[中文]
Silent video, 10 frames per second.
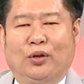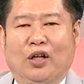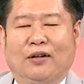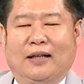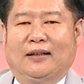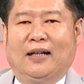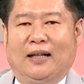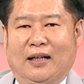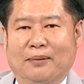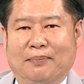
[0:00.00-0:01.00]
为红海带
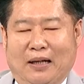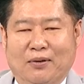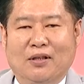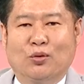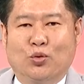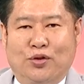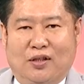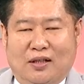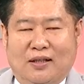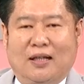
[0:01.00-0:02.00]
来百分之五
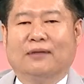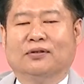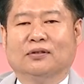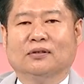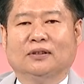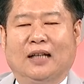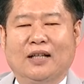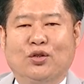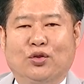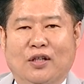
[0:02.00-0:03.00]
十的涨幅，
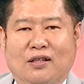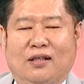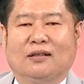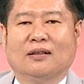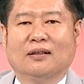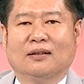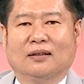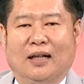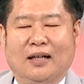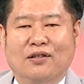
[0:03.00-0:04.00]
但最近
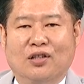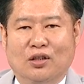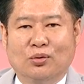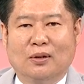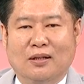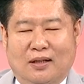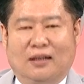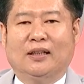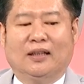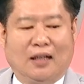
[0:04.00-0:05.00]
它也陷入了
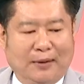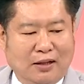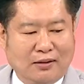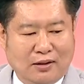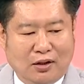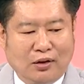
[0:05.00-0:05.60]
整理，好不好？这是